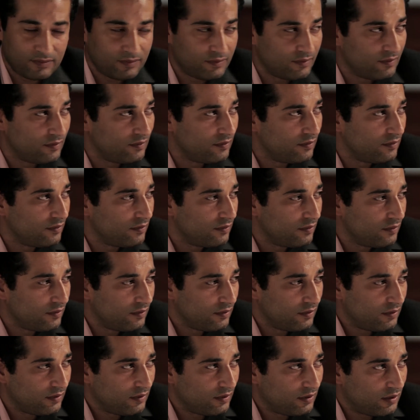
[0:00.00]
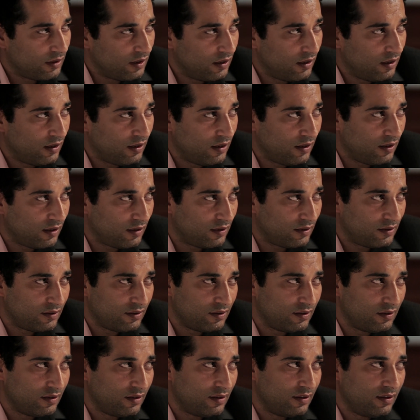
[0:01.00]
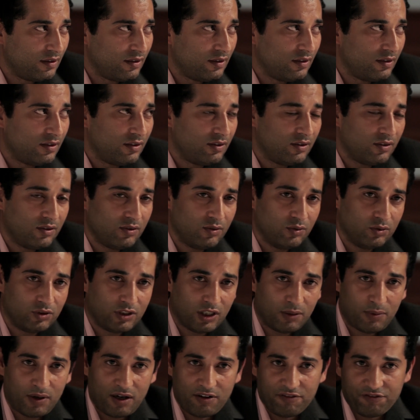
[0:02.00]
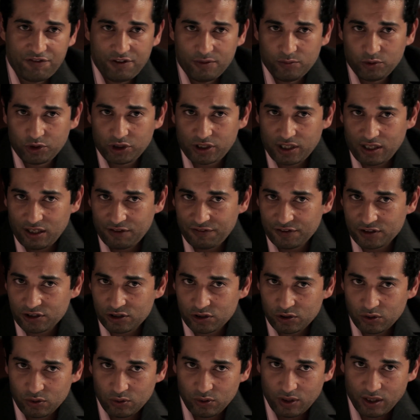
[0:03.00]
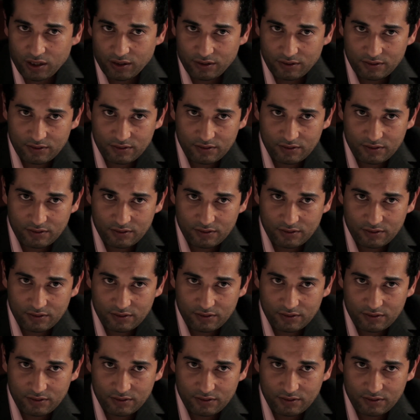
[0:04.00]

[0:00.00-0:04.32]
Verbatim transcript: تحت الانشاء اه وطبعا في مشكله في السيوله